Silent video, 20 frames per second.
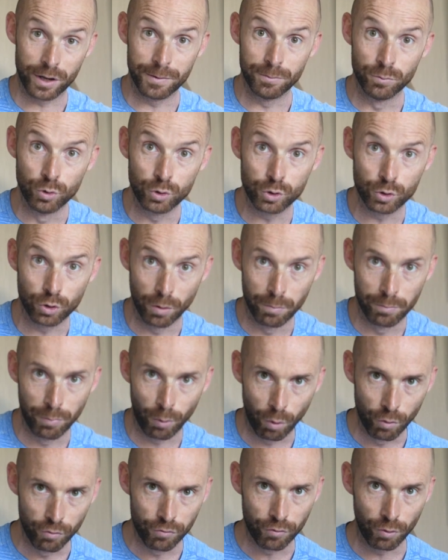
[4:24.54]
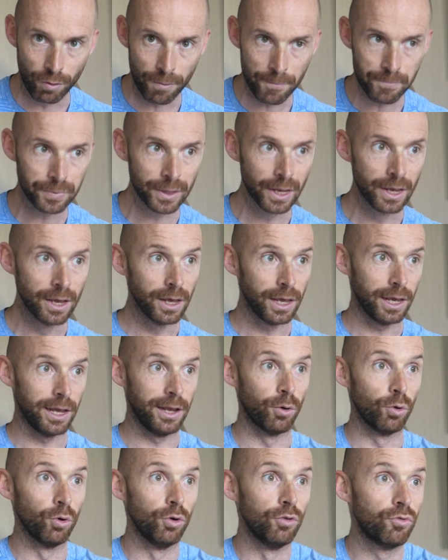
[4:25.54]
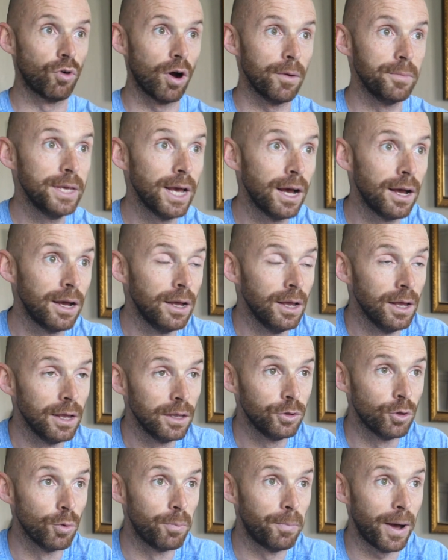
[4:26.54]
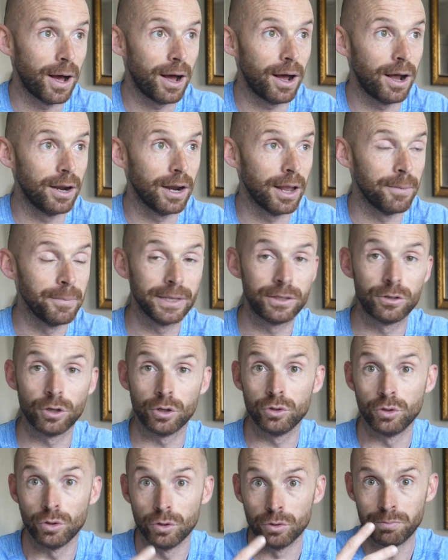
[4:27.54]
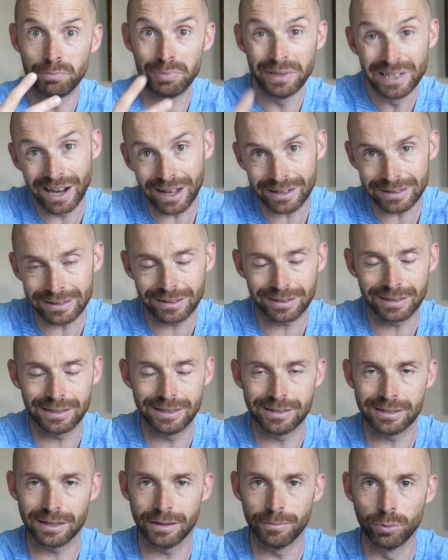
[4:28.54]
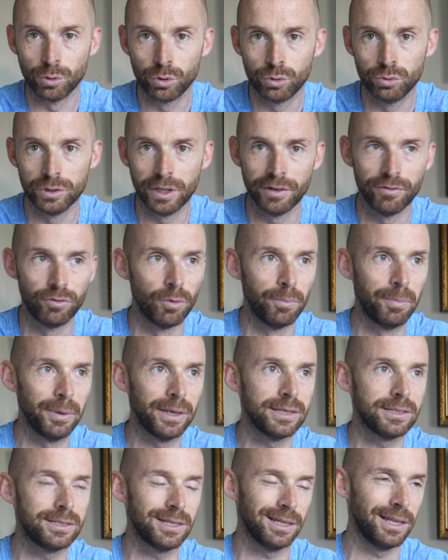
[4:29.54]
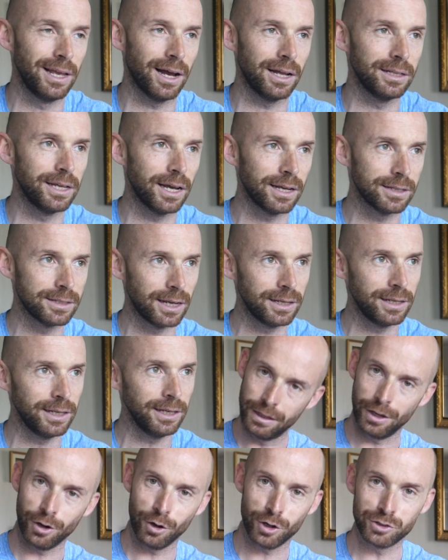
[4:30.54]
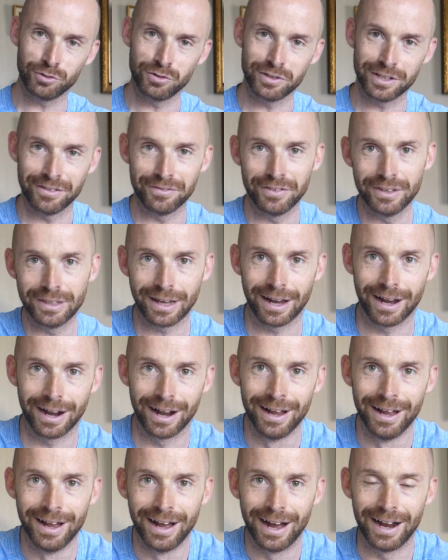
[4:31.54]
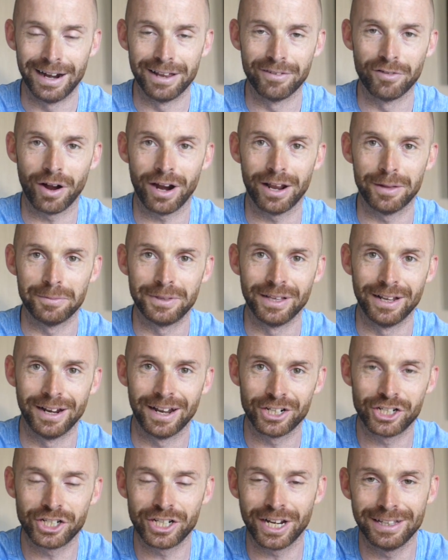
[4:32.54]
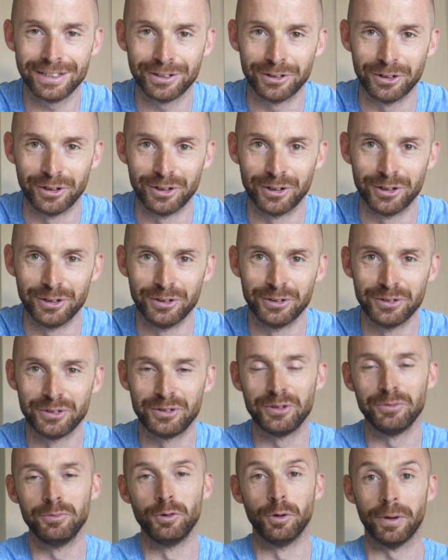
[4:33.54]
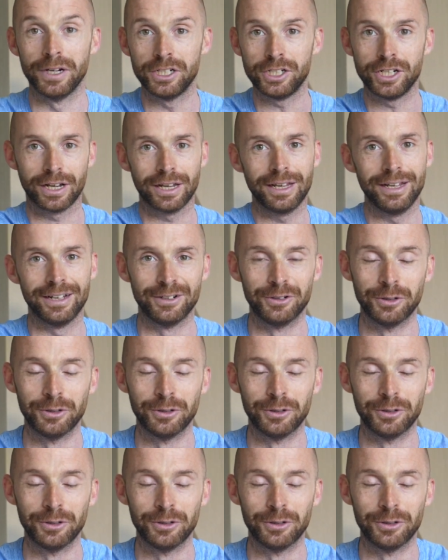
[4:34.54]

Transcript: les muscles profonds, et on le voit bien de par la méthode Pilate qui s'est beaucoup développée ces dernières années. D'ailleurs, je vous invite à, aller voir la, la, chaîne euh, YouTube de ma chérie